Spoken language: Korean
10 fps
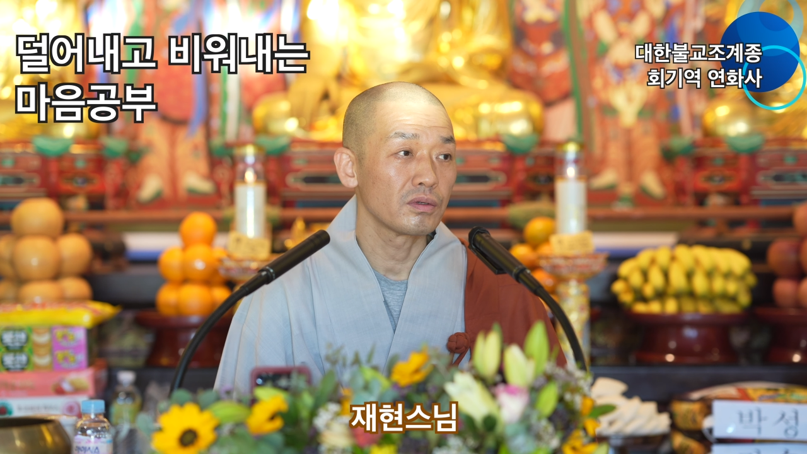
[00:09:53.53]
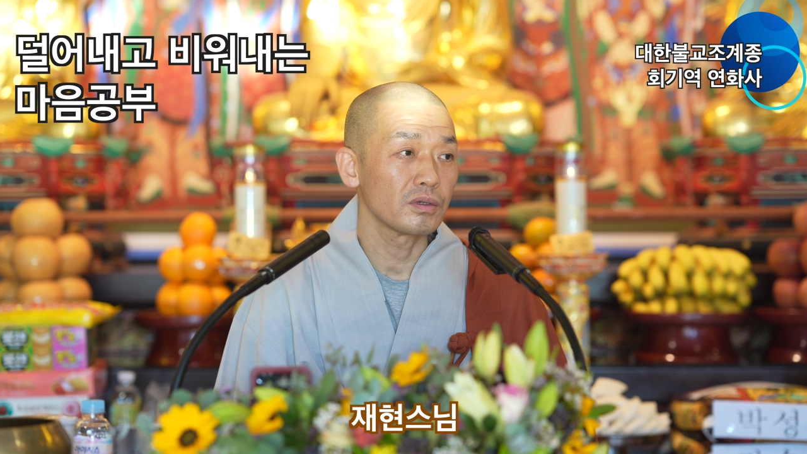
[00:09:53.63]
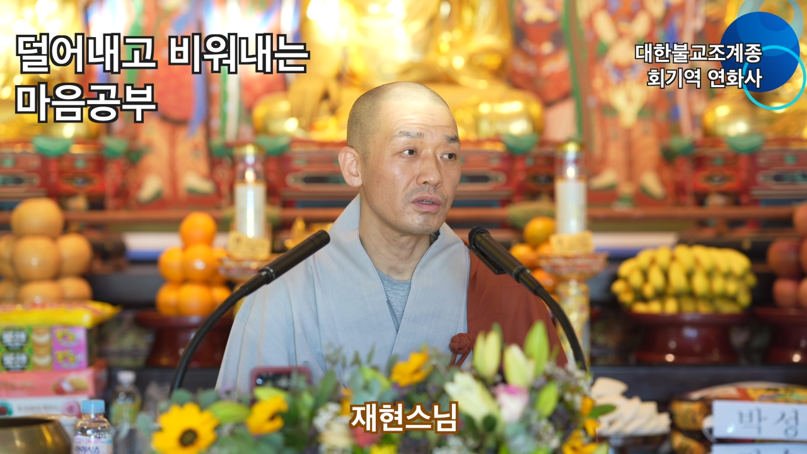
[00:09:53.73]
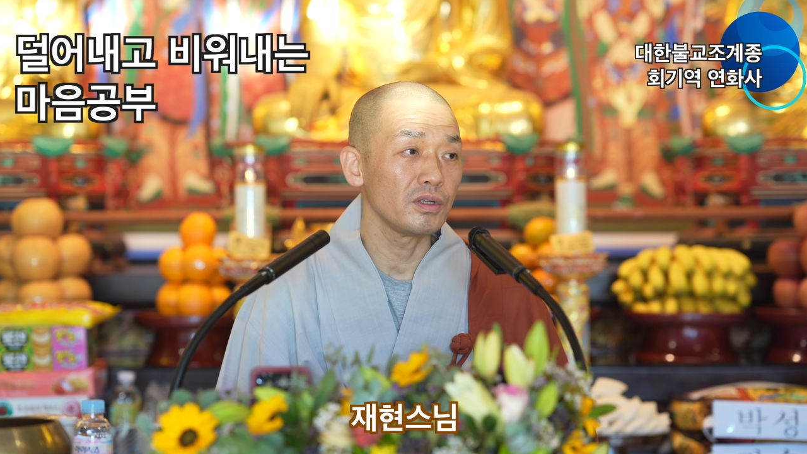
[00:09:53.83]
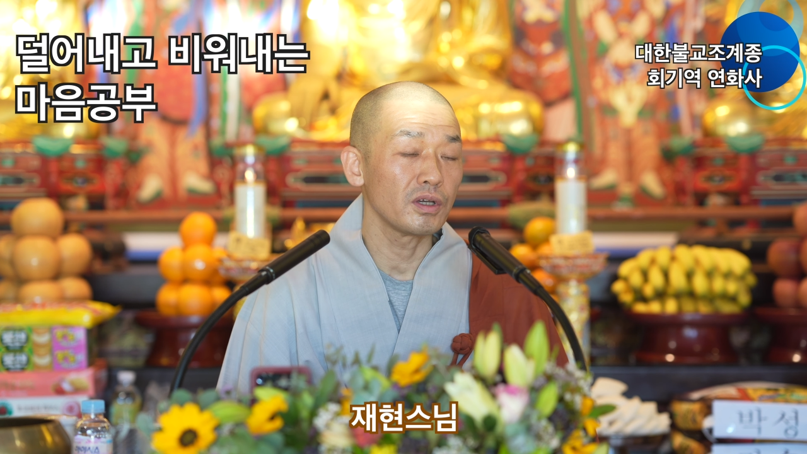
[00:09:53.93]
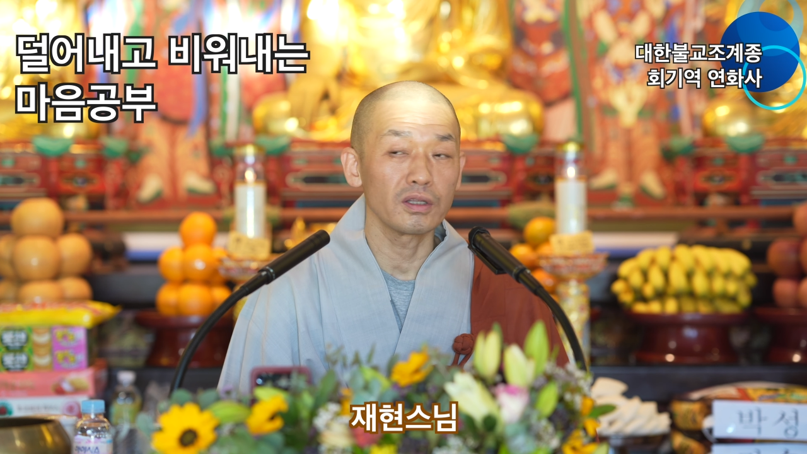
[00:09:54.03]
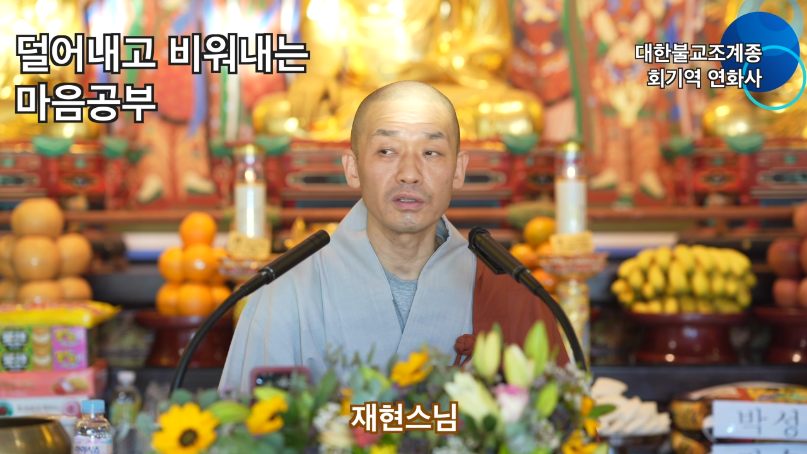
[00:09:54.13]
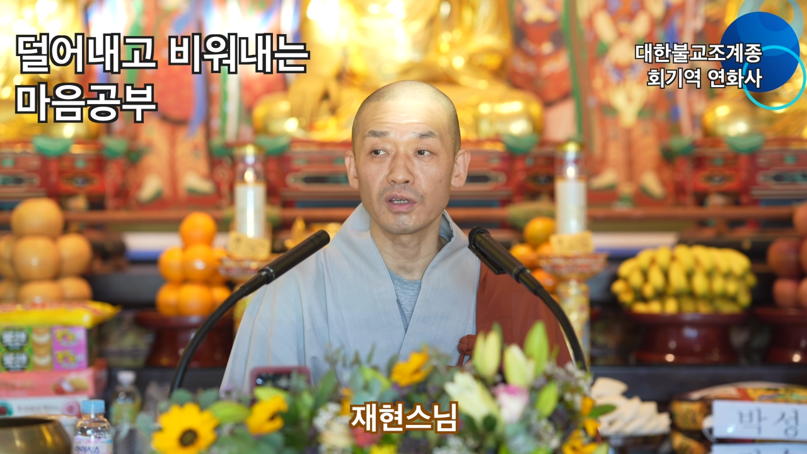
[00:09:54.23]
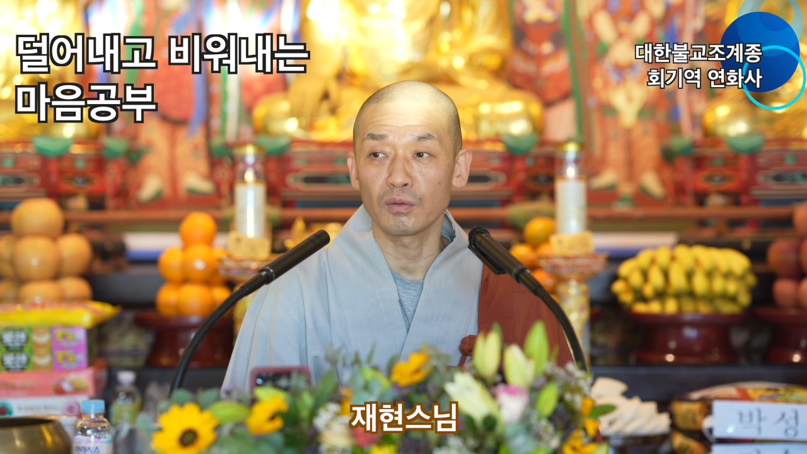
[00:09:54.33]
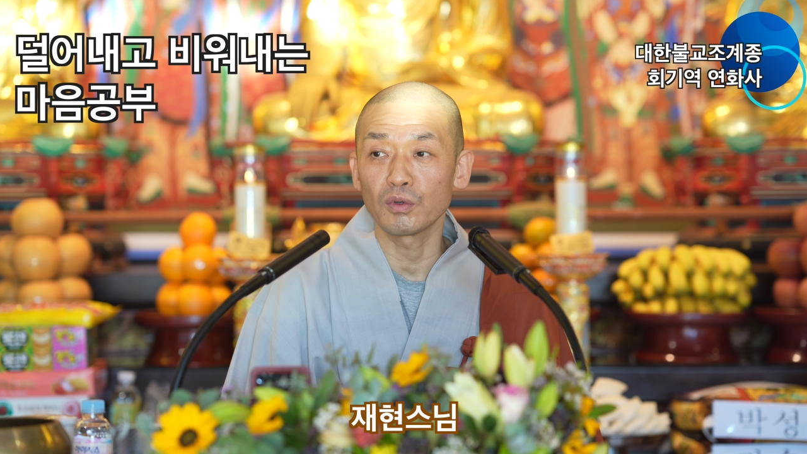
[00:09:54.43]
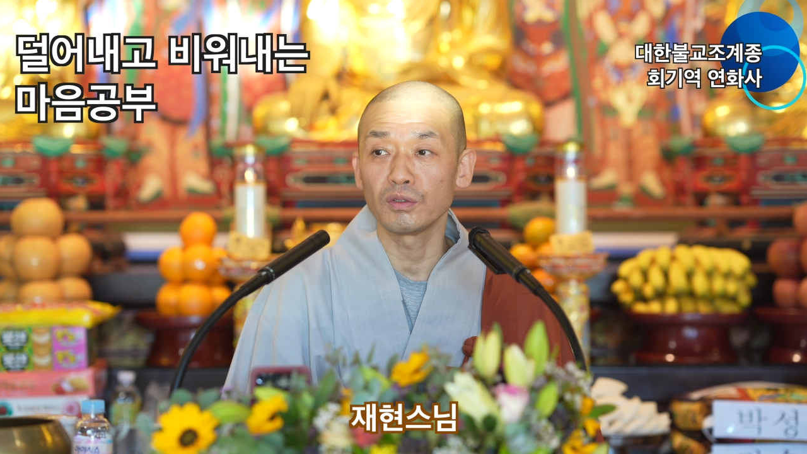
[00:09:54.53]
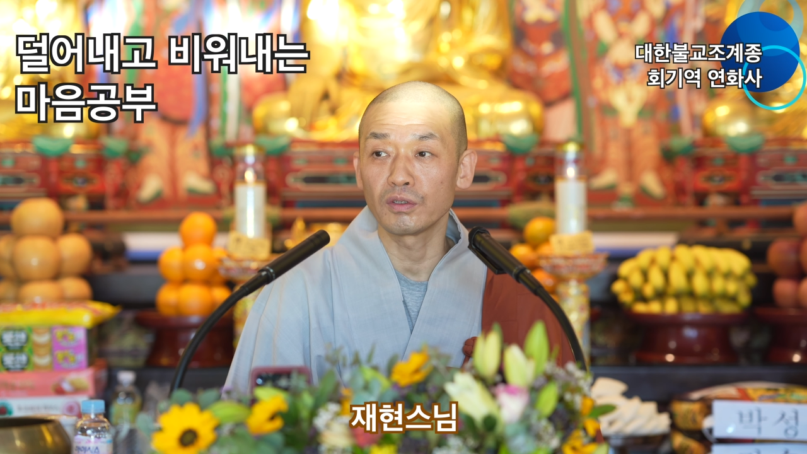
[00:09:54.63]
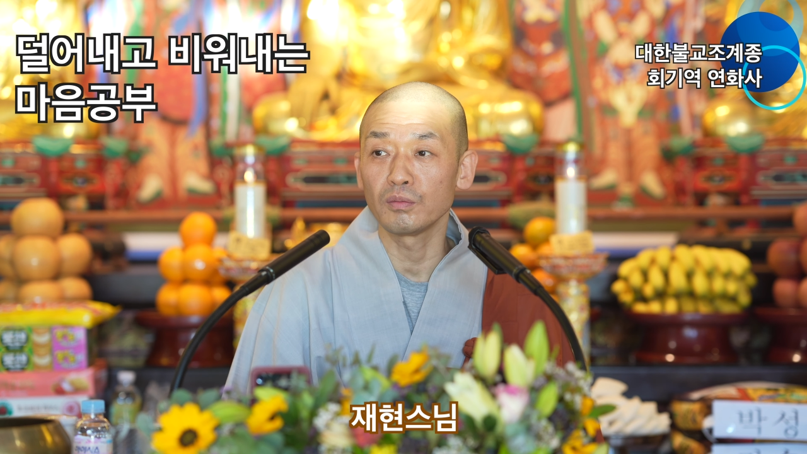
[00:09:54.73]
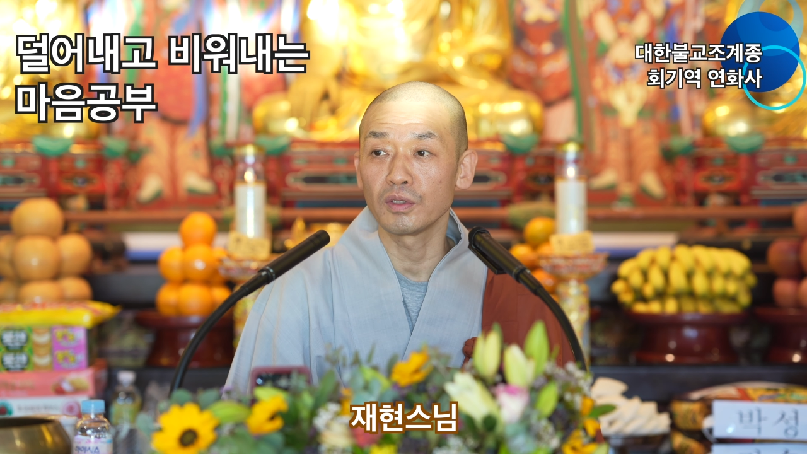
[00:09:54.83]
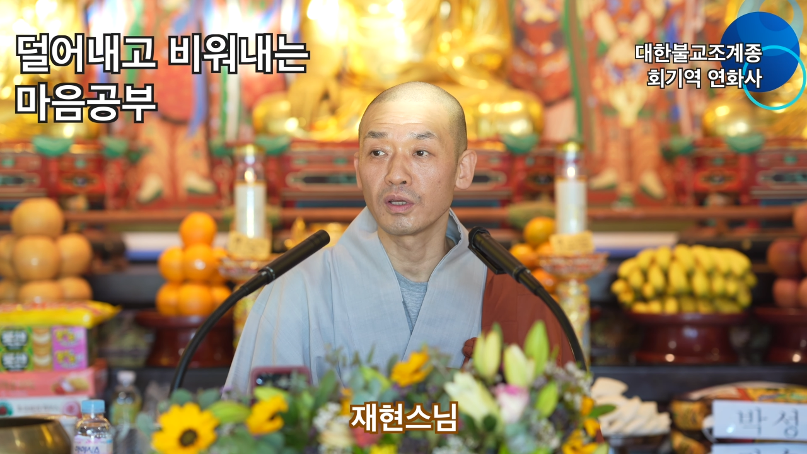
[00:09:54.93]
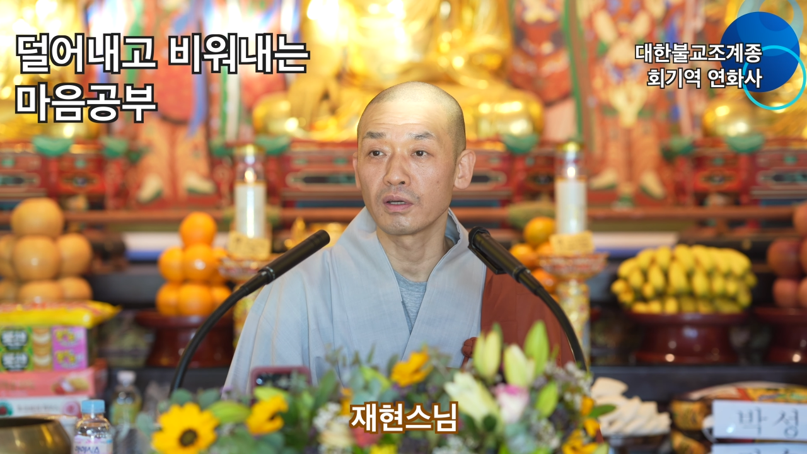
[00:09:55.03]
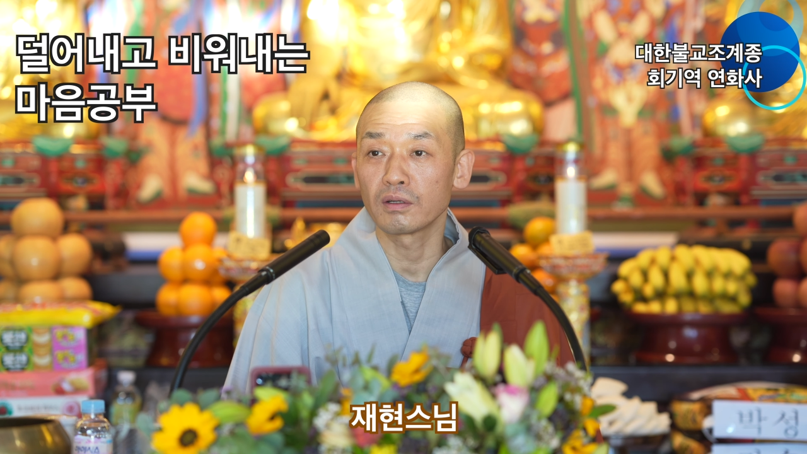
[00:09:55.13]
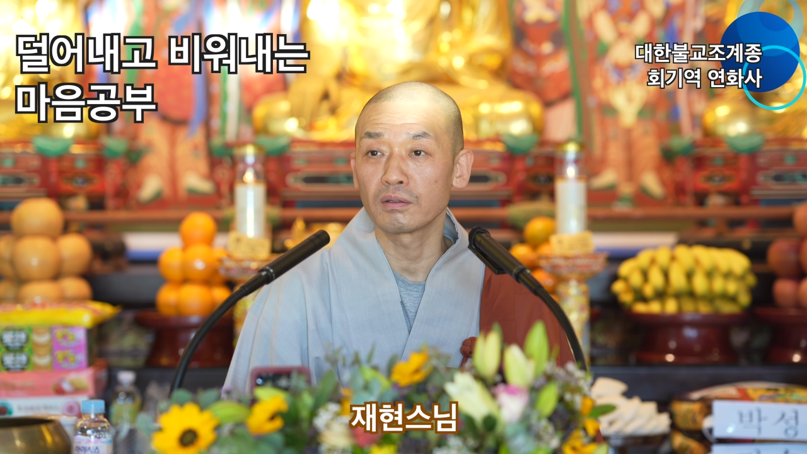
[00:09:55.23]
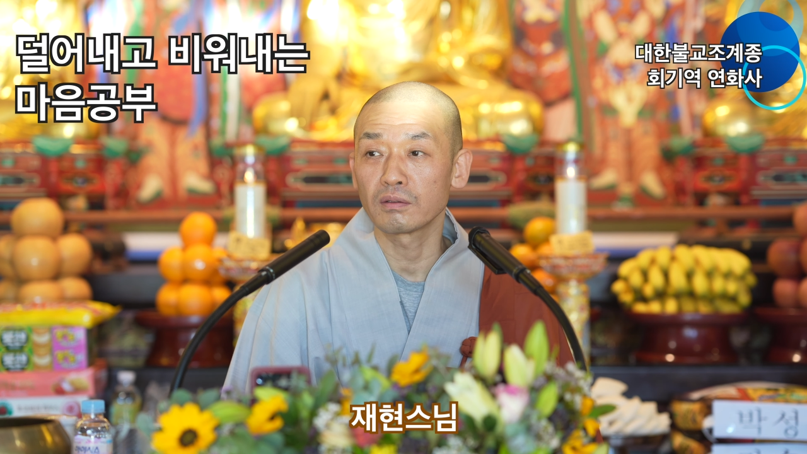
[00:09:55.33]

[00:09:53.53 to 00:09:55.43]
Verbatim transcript: 흔히 하는 장면이 있습니다.